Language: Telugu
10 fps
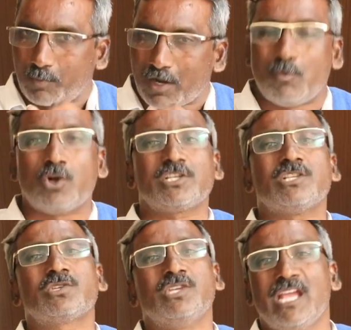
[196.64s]

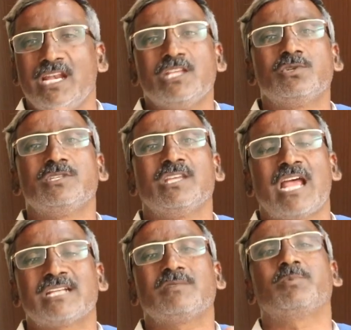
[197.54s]
ప్రమోషన్స్ ఇవన్నీ చూసి
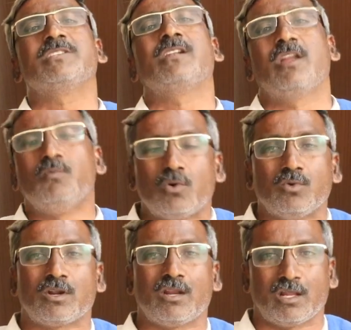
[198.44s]
రాష్ట్ర ప్రజలు
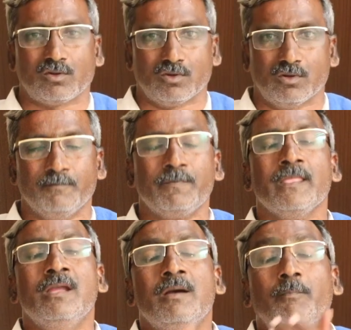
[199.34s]
నవ్వుకుంటున్నారు
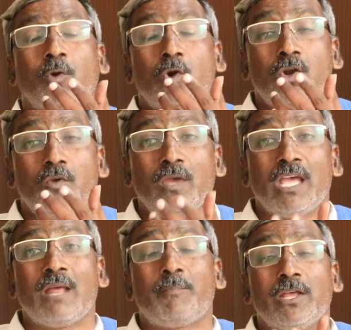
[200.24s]
రెండు
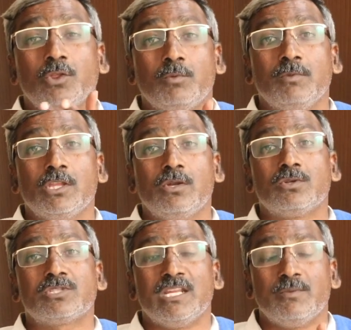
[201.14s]
వేల పంతొమ్మిదిలో
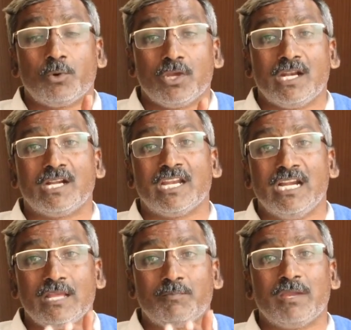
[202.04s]
చనిపోయిన
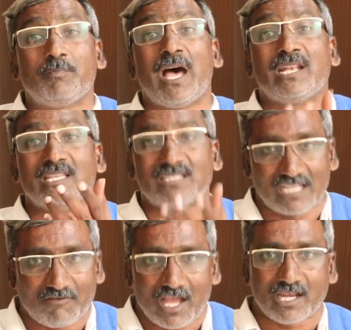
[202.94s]
టీడీపీ పార్టీ
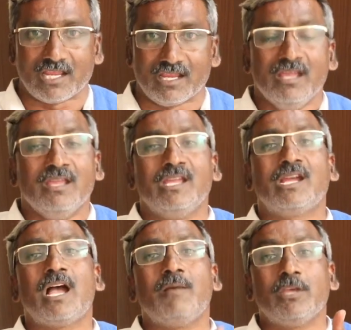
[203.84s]
శవాన్ని
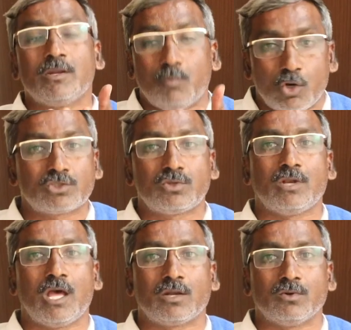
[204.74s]
ఇంకా మీరు
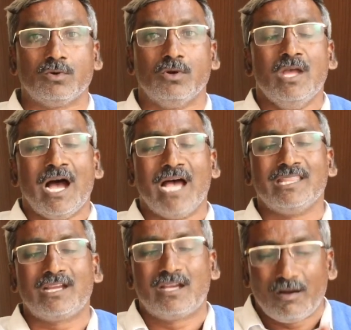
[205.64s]
మోస్తున్నారు
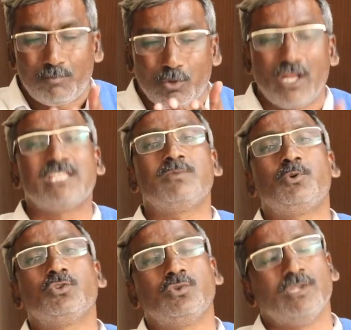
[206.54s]
అది
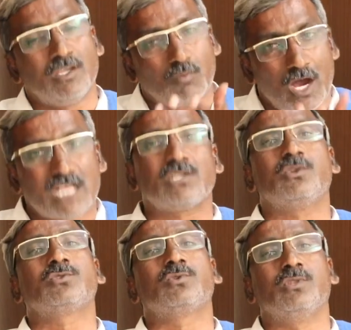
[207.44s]
గబ్బులేసిపోతుంది వాసన
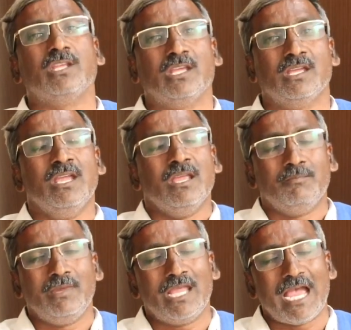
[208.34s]
వస్తుంది
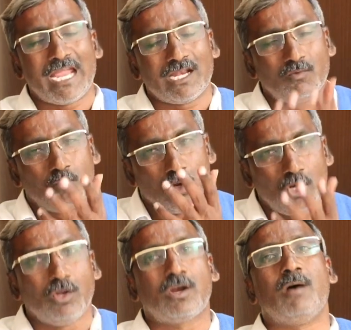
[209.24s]
మీ ఆయన
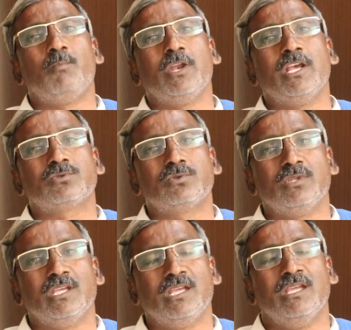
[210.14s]
ఒళ్ళు
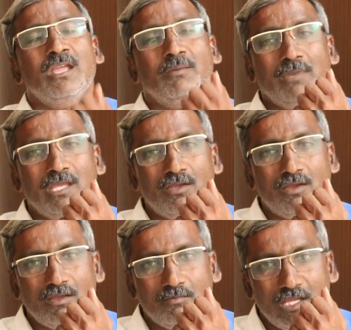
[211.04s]
కంపులేస్తుంది మీ
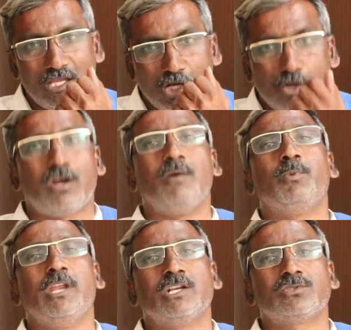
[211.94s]
మీ ఇల్లు
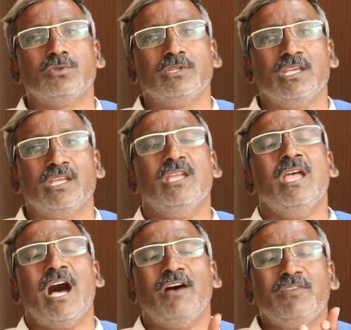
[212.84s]
కంపులేస్తుంది
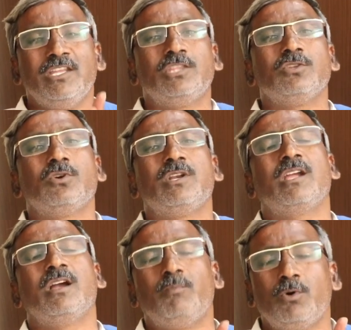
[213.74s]
అవినీతితోటి
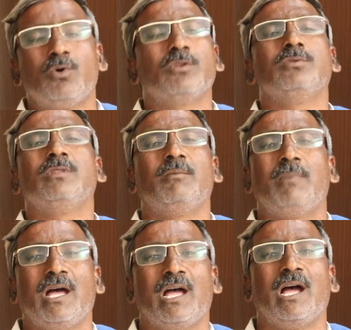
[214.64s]
గబ్బు
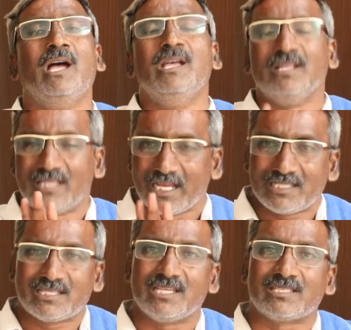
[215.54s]
కొడుతుందమ్మా
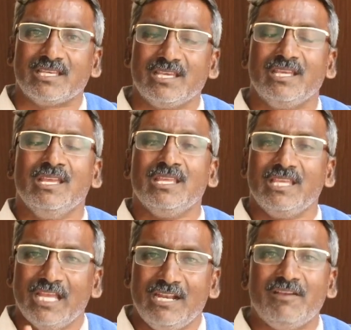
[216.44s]
దయచేసి
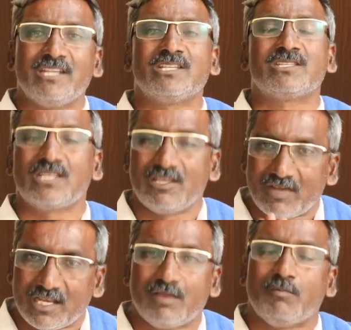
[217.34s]
ఈ ఎలివేషన్స్
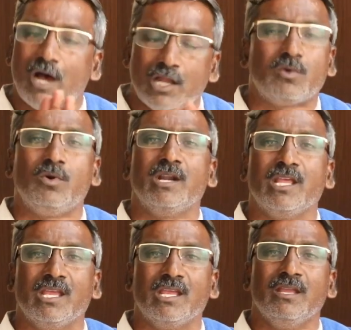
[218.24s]
ఇవన్నీ
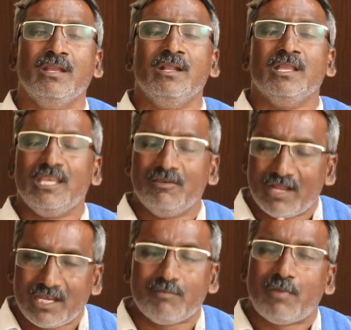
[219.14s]
మానుకోండి
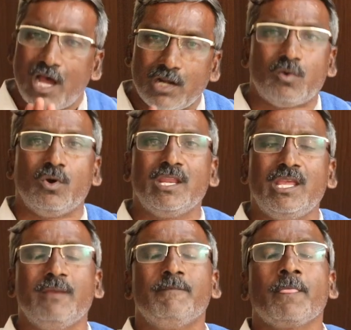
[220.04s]
ఇవన్నీ మానుకొని